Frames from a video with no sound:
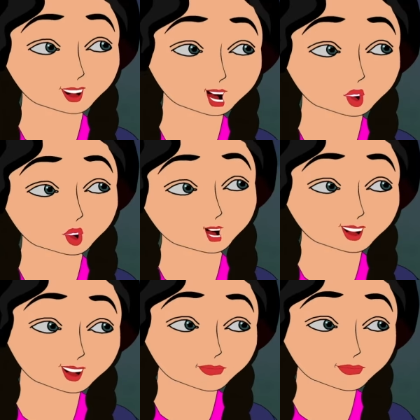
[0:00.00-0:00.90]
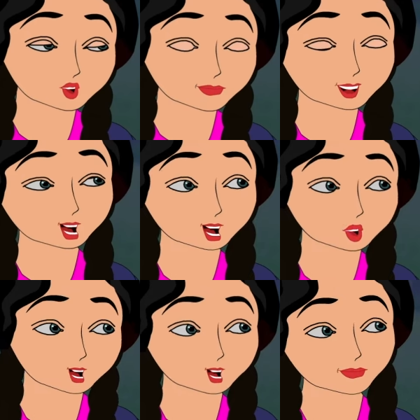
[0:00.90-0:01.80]
फिर तो मैं गंगा और गंगा
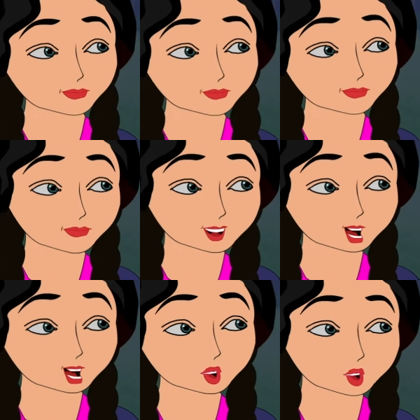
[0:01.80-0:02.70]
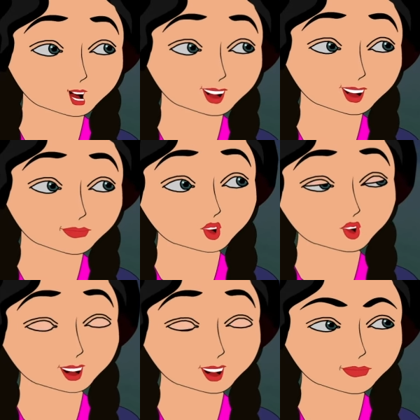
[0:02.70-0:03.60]
का बच्चा खूब सारी मस्ती
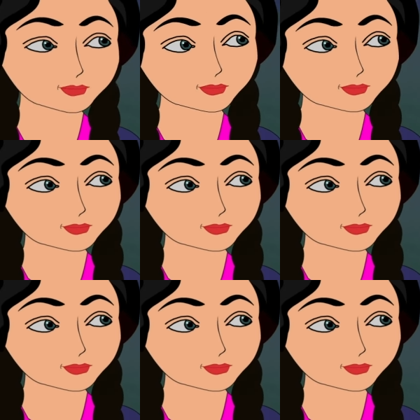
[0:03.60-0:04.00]
करेंगे